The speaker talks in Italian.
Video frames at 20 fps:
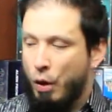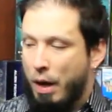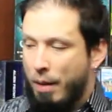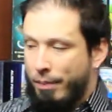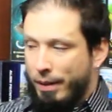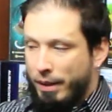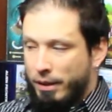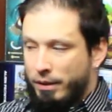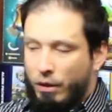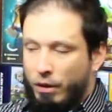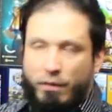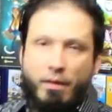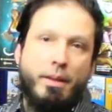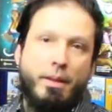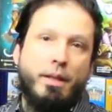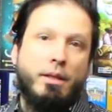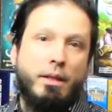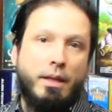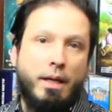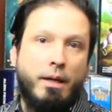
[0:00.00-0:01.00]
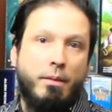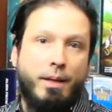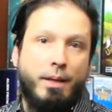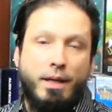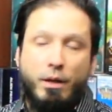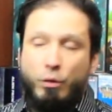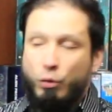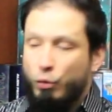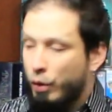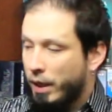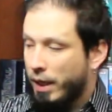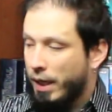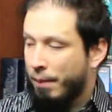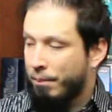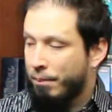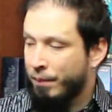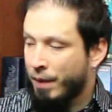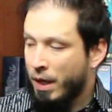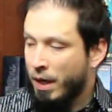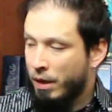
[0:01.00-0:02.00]
a partire ovviamente dalle miniature
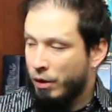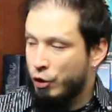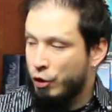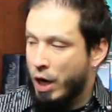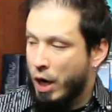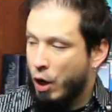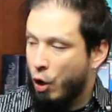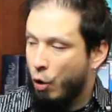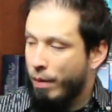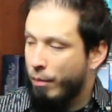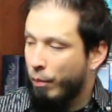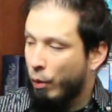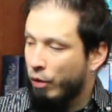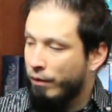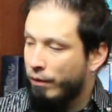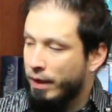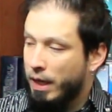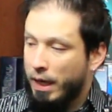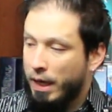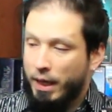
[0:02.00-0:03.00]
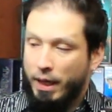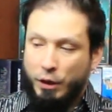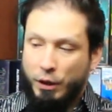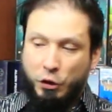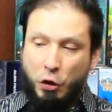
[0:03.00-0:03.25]
che già come puoi vedere